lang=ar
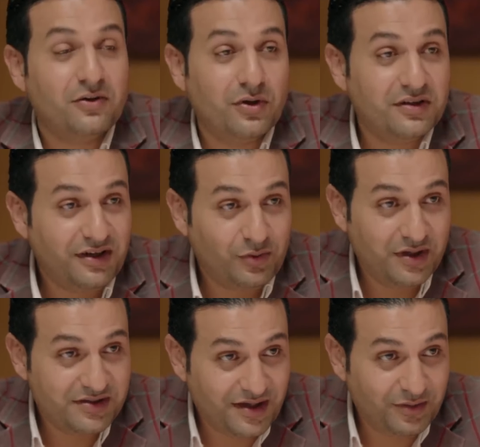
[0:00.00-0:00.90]
من الواضح
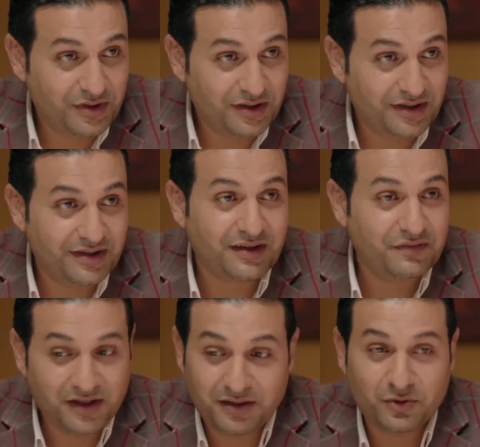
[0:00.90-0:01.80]
كويس قوي
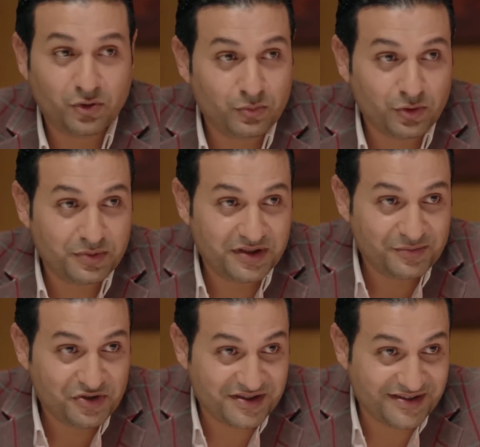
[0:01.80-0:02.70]
إنك فاهم الأمور
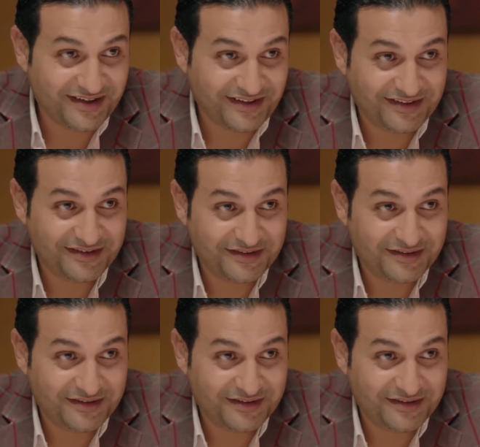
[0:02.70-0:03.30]
بتمشي إزاي